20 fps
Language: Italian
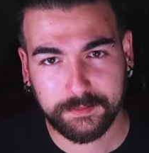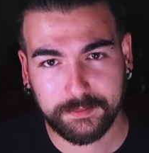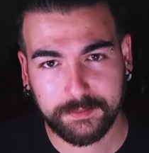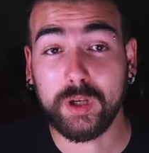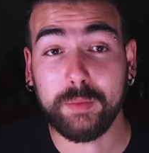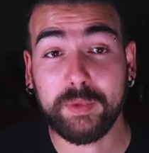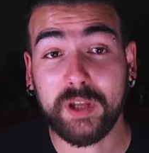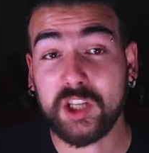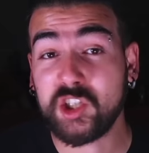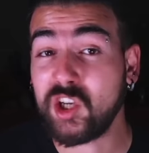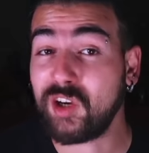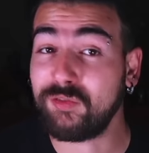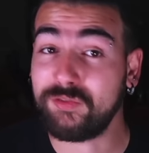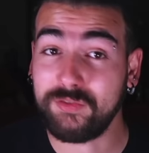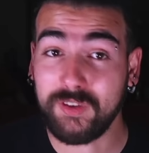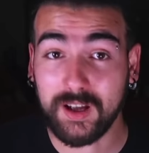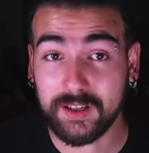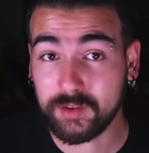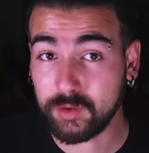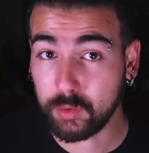Non le piace
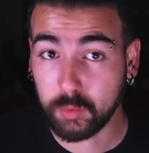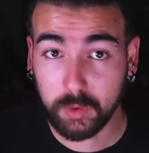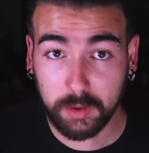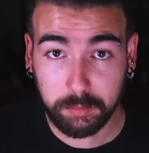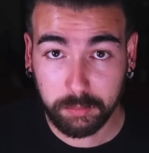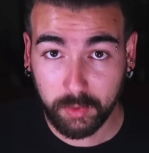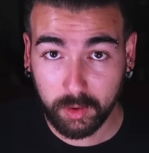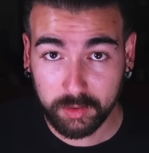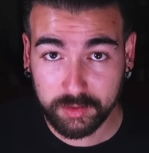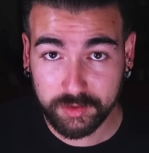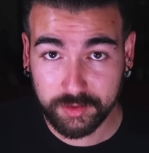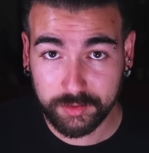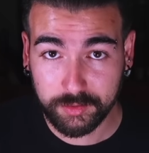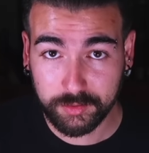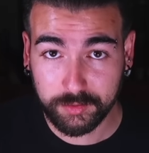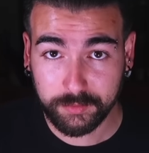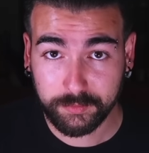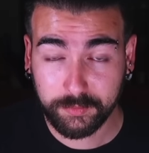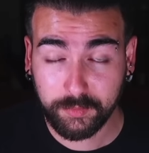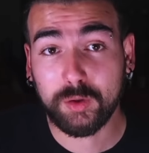affatto quel
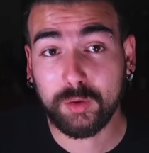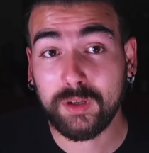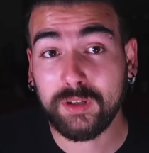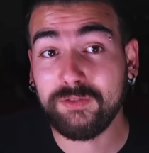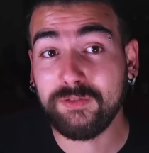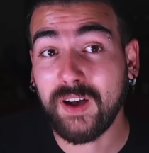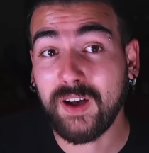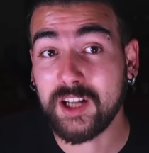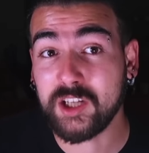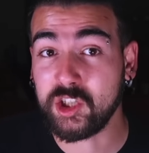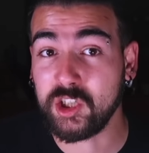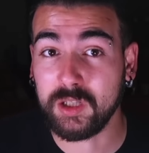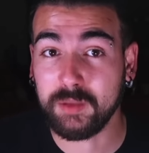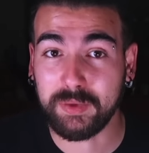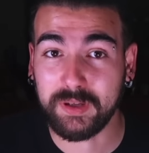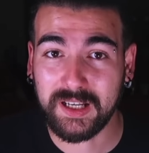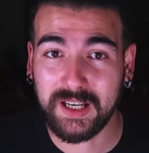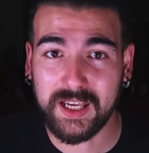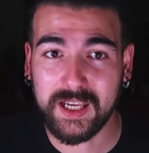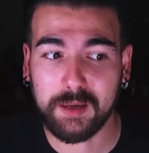posto. Non è facile
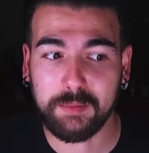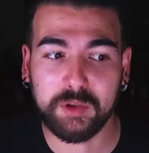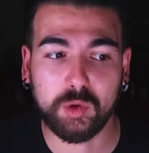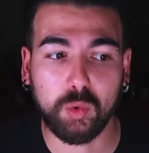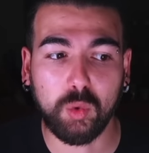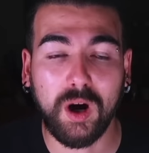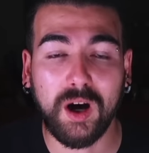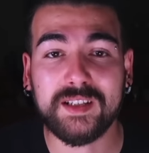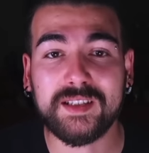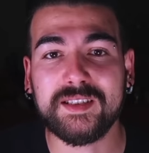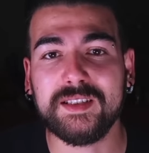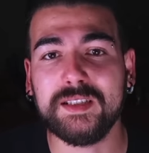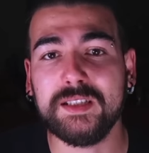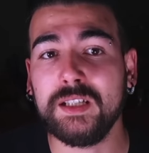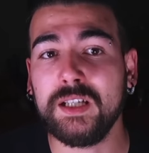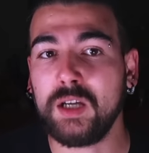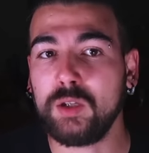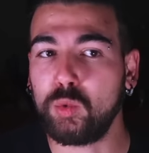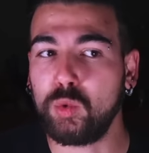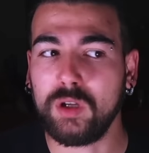per lei
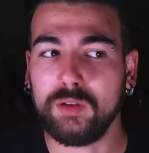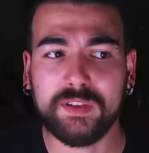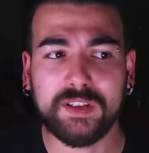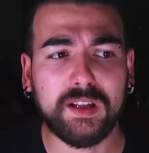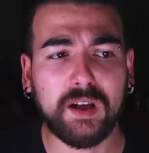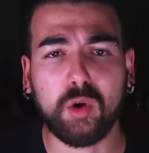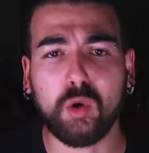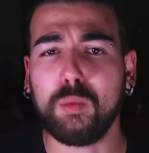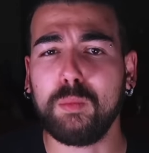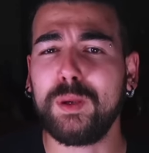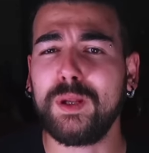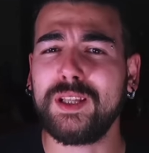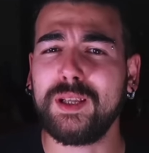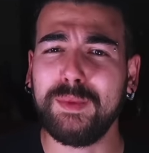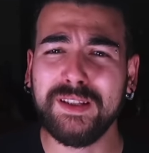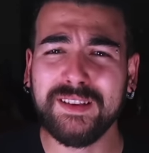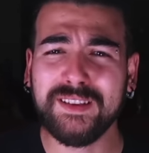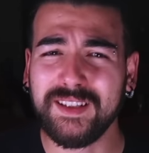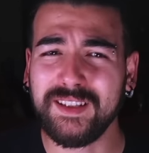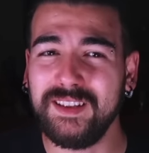abituarsi ad una vita
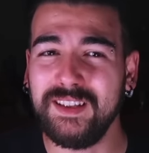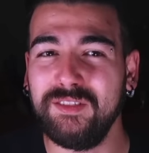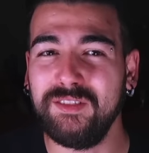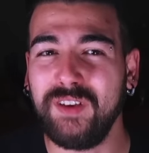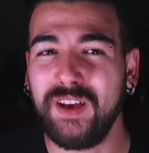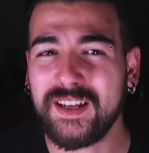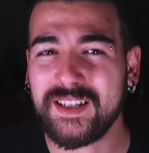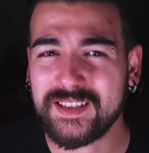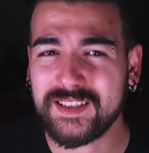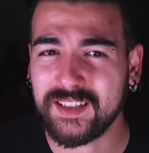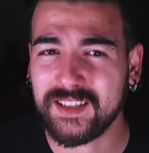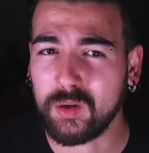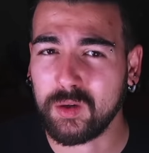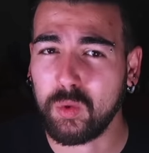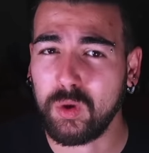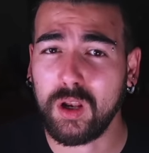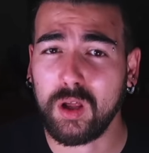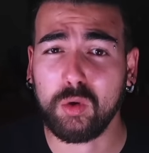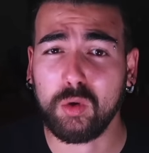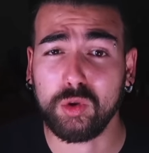completamente diversa da
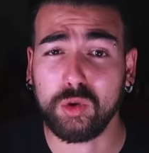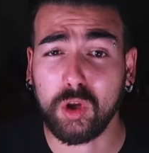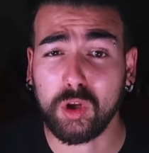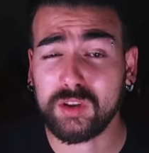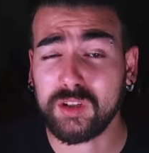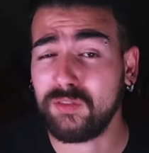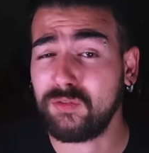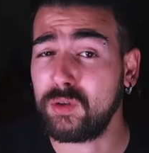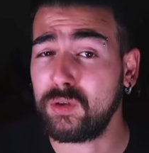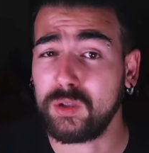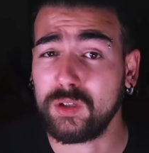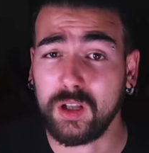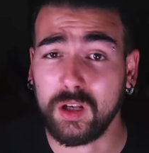quella condotta fino ad